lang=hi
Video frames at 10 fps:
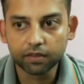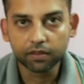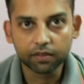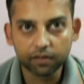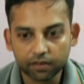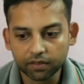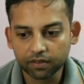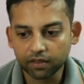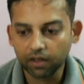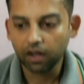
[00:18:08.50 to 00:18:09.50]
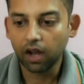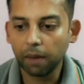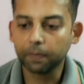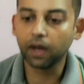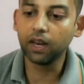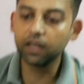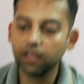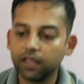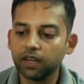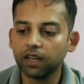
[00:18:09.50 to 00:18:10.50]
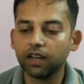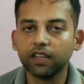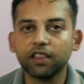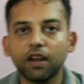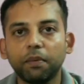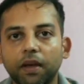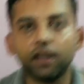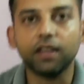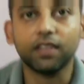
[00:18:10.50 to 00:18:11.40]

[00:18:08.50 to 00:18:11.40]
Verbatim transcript: में ही हमने चेक भी की कलर देखिए कलर कितना प्यारा है